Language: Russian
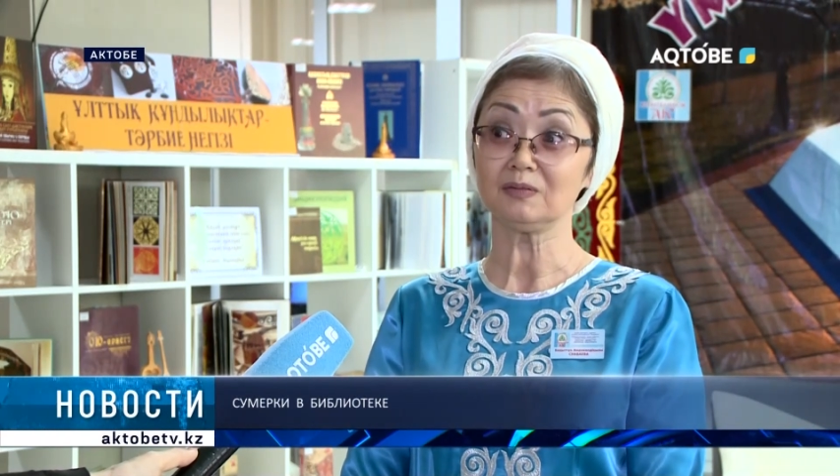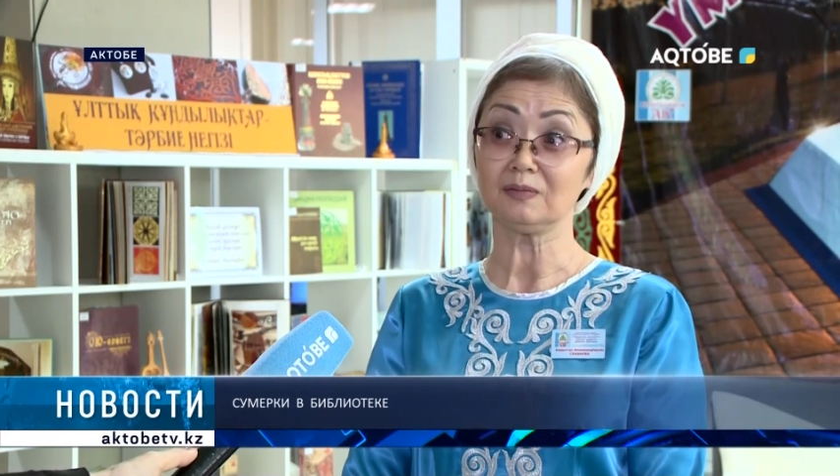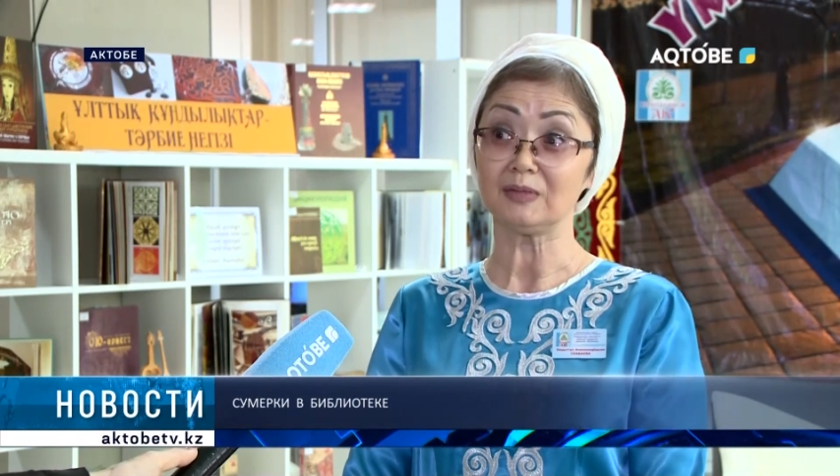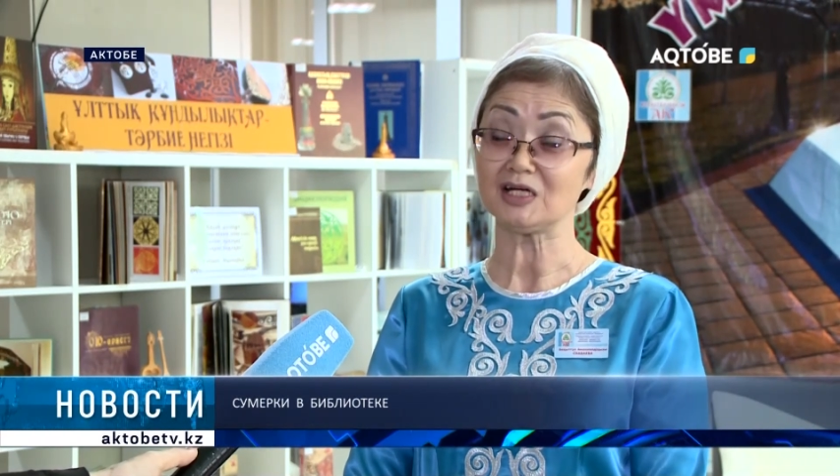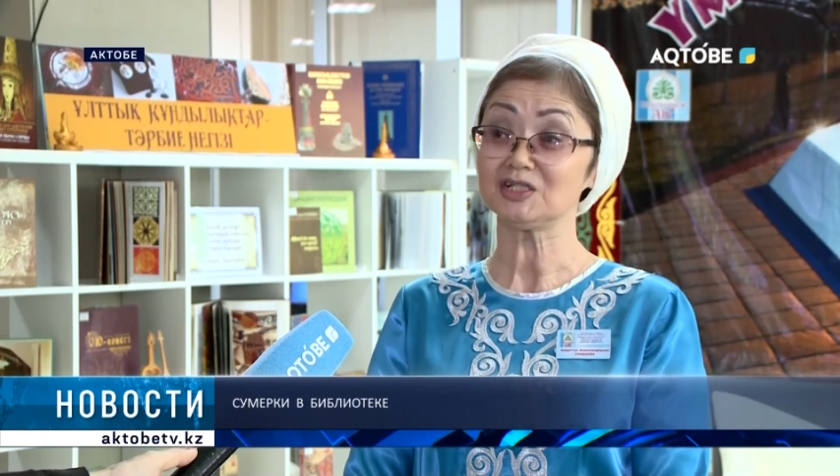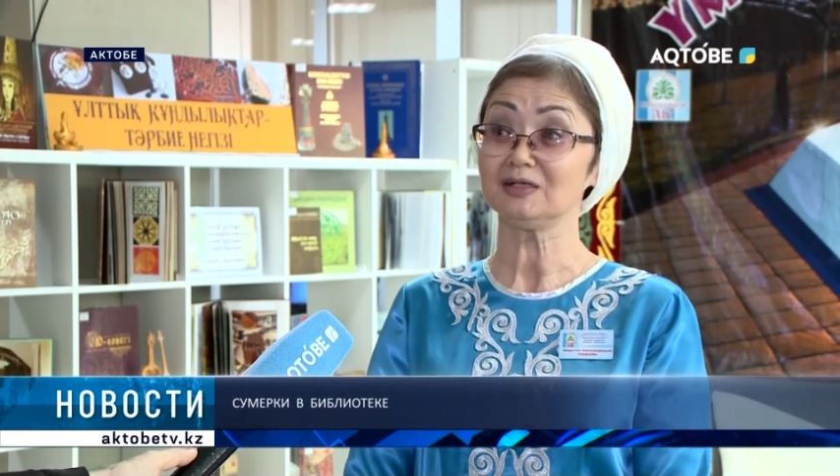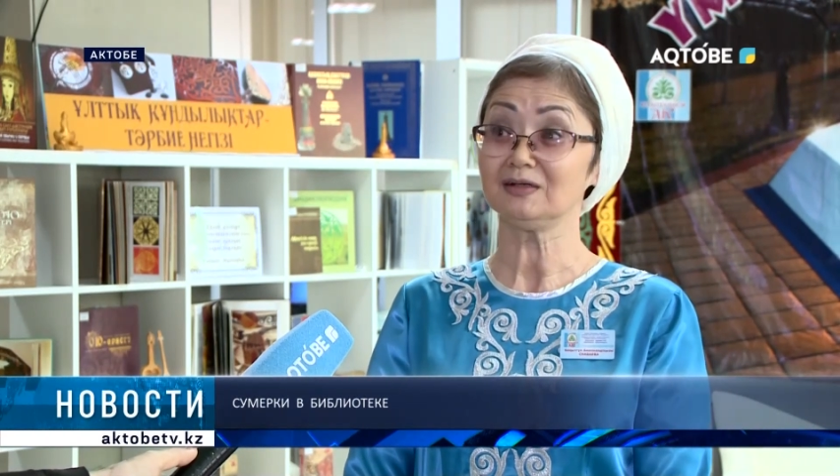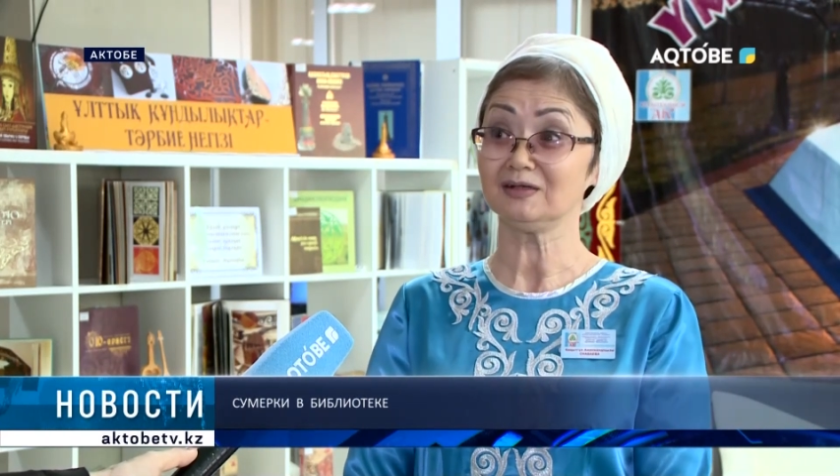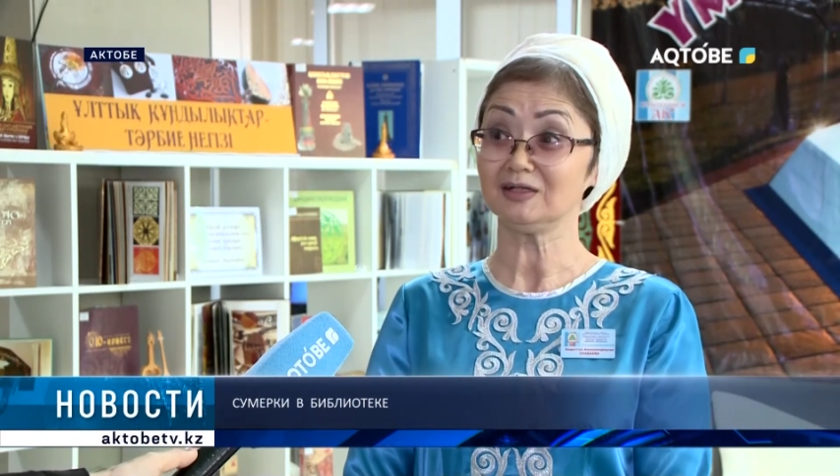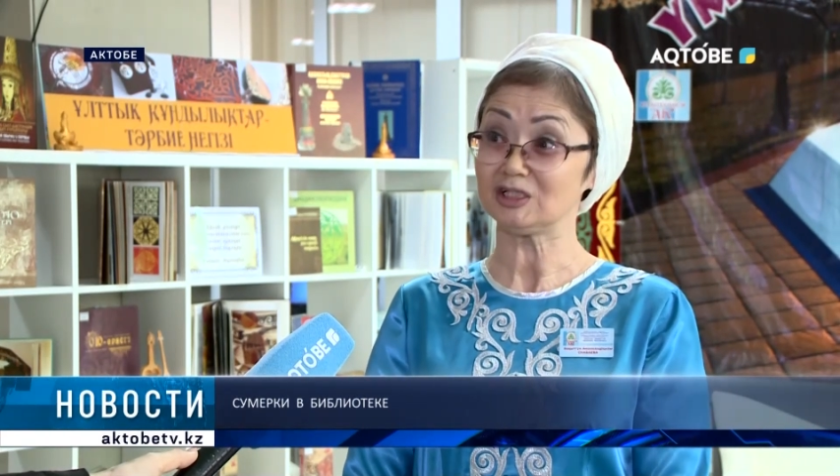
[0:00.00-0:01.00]
нашей
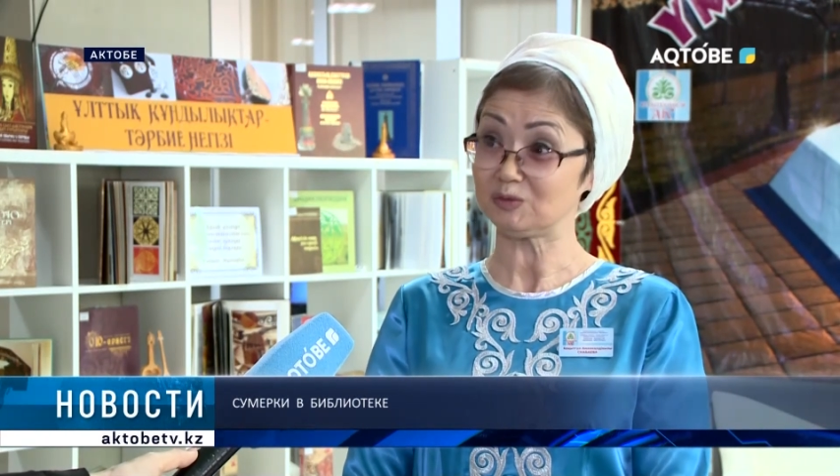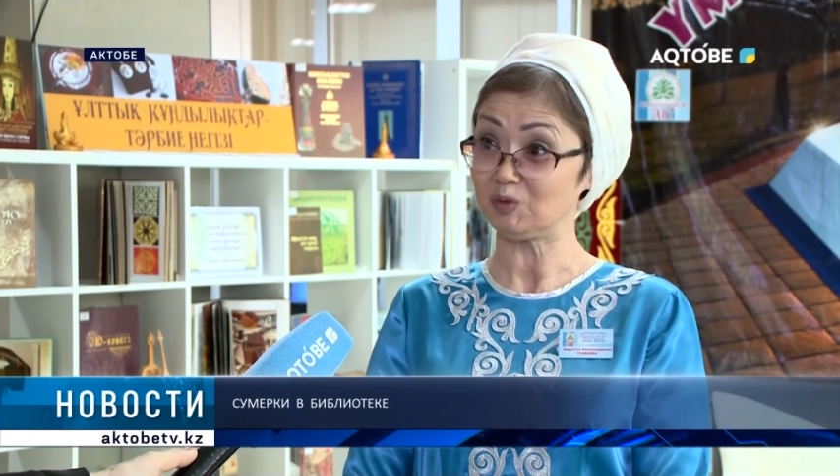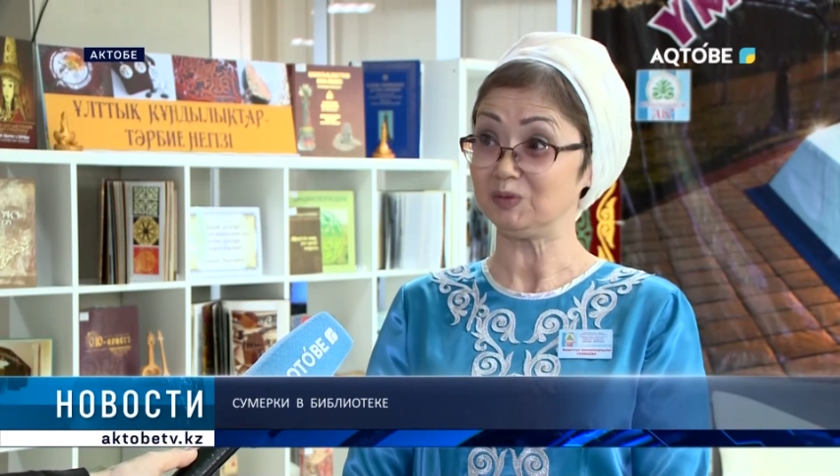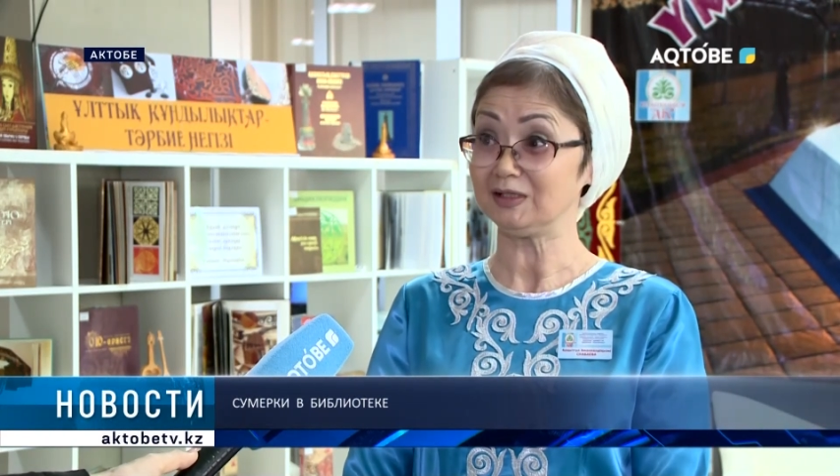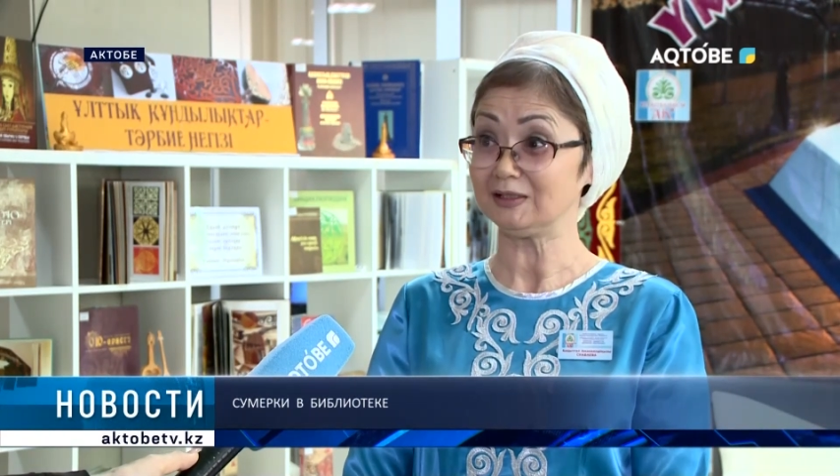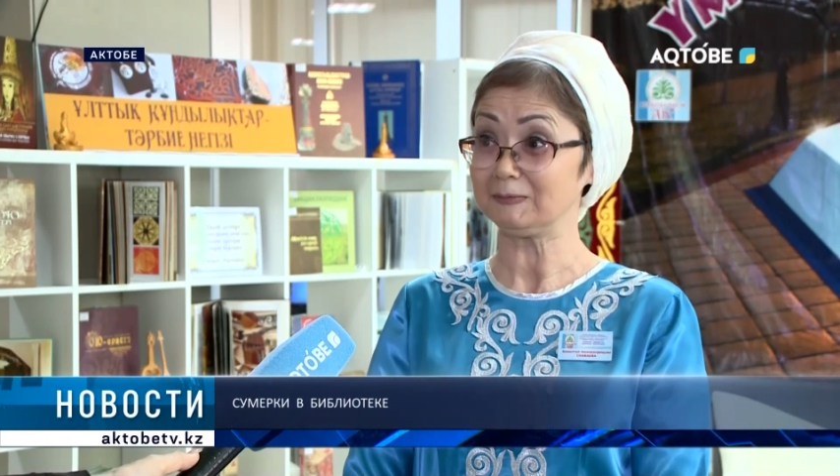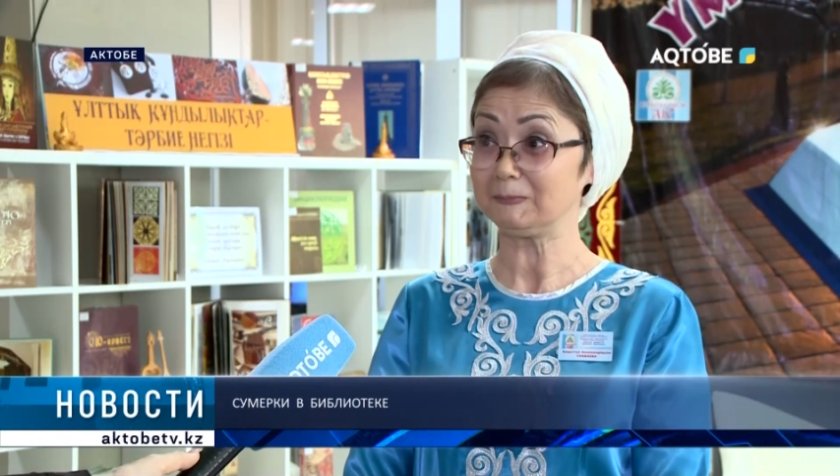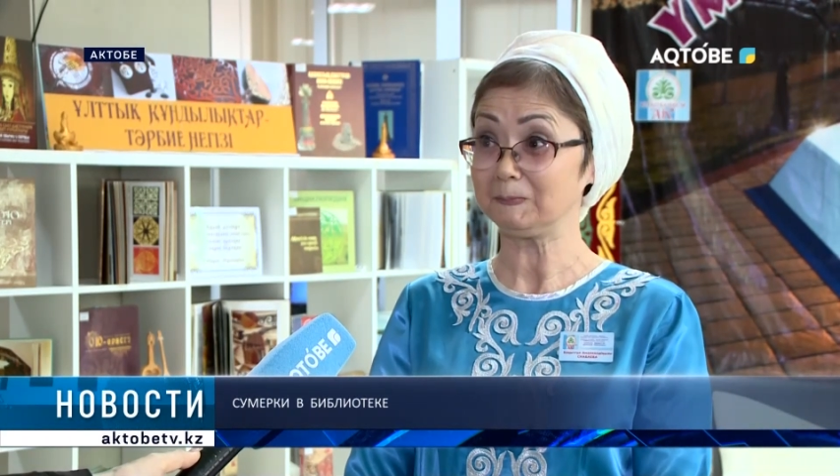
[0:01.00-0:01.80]
республики.